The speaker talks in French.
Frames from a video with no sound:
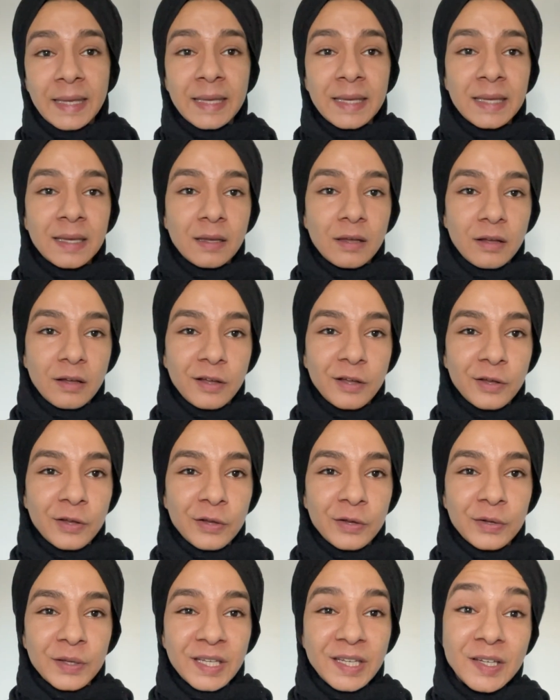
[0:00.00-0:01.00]
et
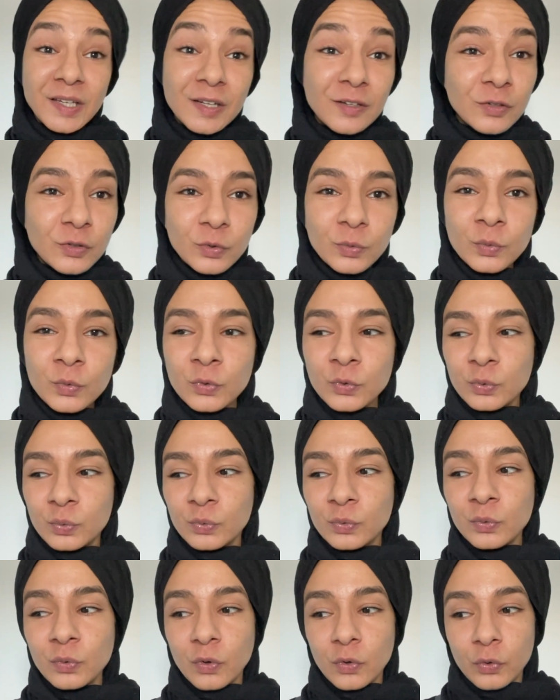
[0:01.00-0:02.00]
euh, ils sont
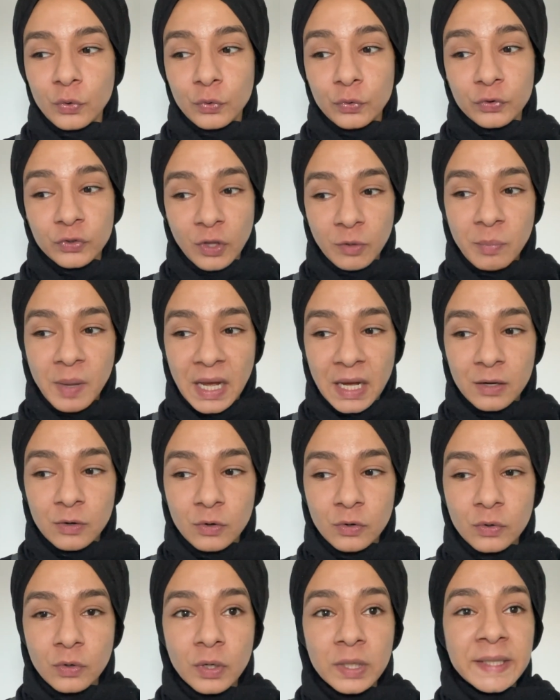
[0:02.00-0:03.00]
sous euh,
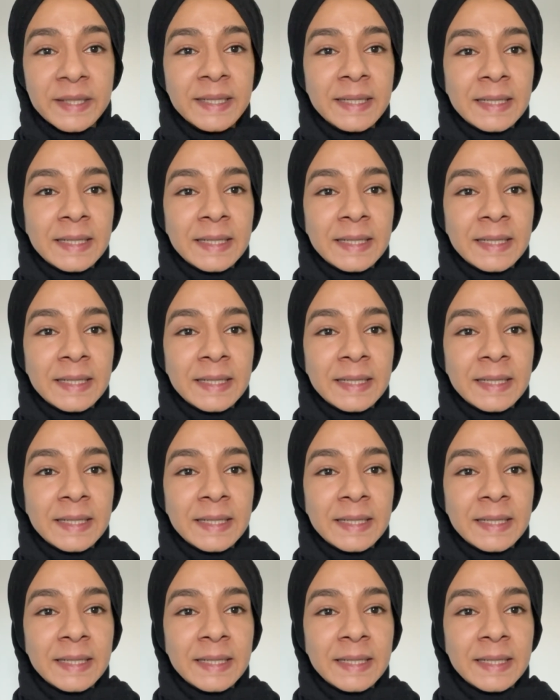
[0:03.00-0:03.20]
embargo,